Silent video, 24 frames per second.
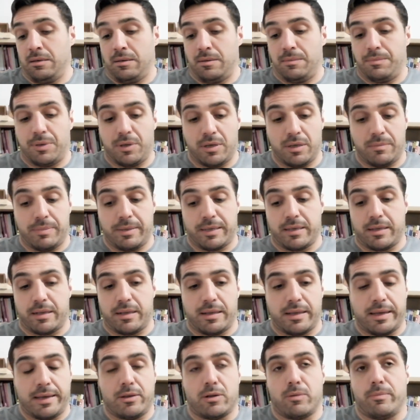Poi, per
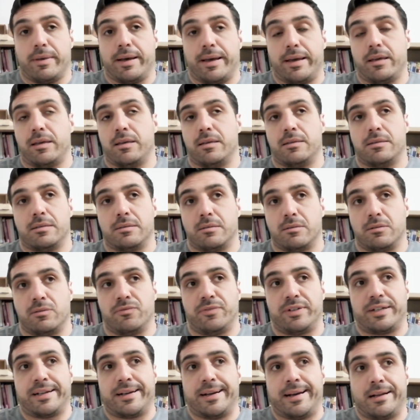carità, io ormai sono
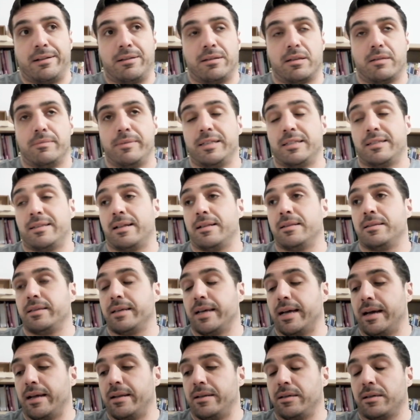vegano da talmente tanti
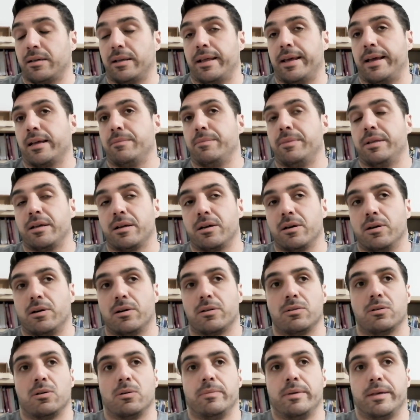anni che neanche mi
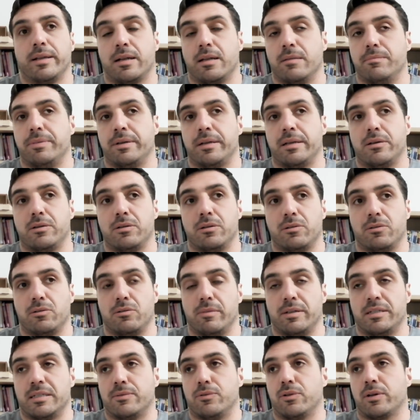ricordo com'era il periodo in cui
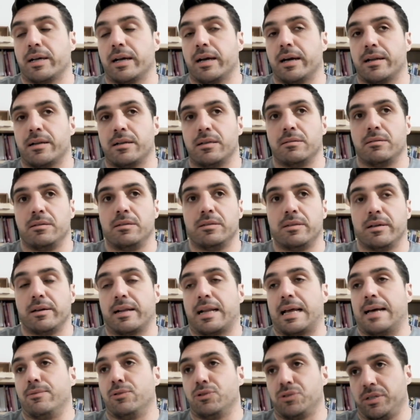mangiavo carne.
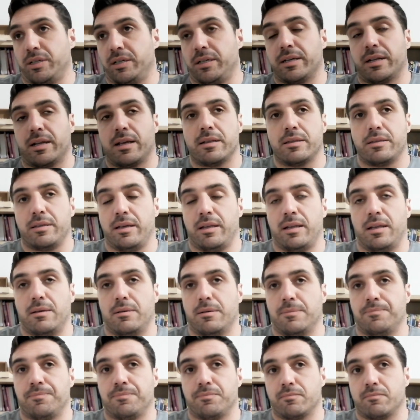Integravo, sì, creatina,
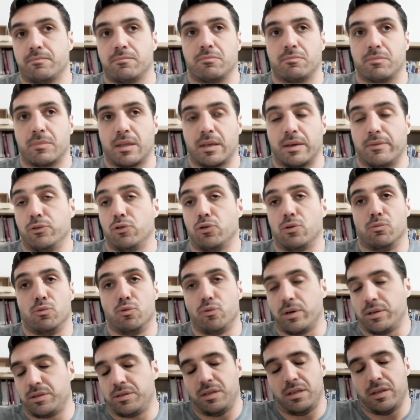avevo
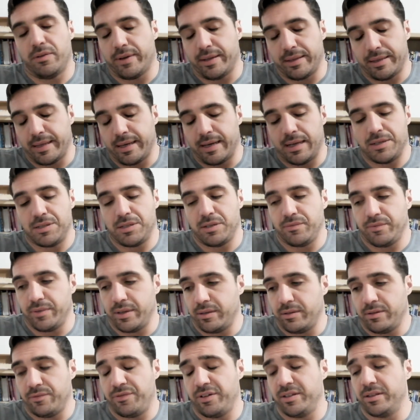comunque sì dei vantaggi,
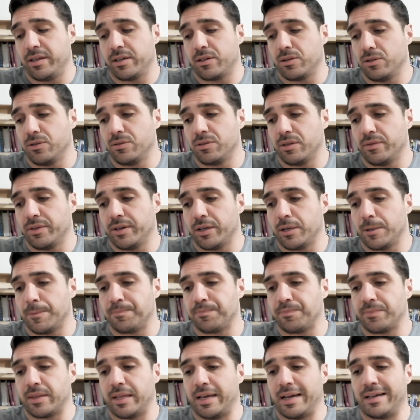in fin dei conti è
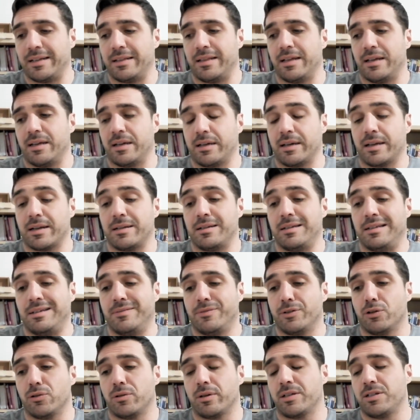vero, anche da
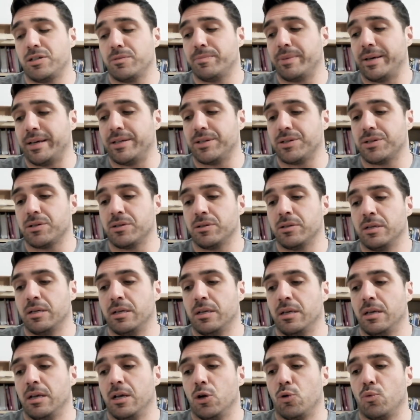carnivoro, ora che ci penso,
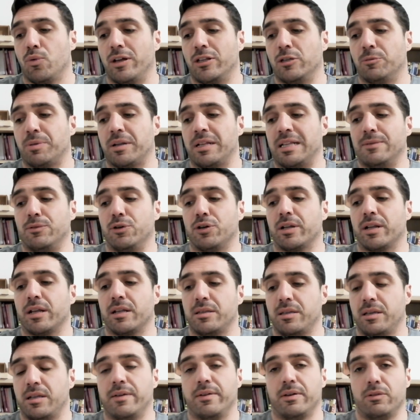quando prendevo
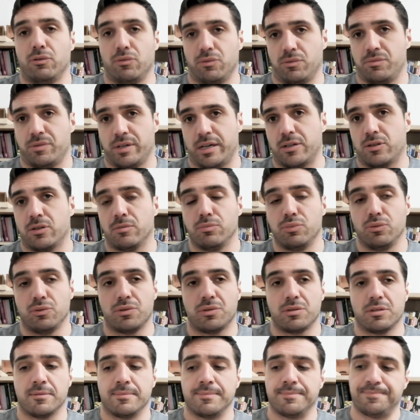creatina avevo un certo
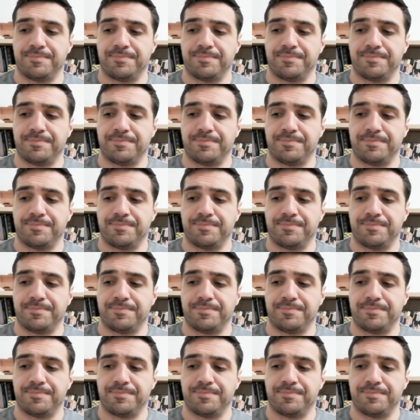boost.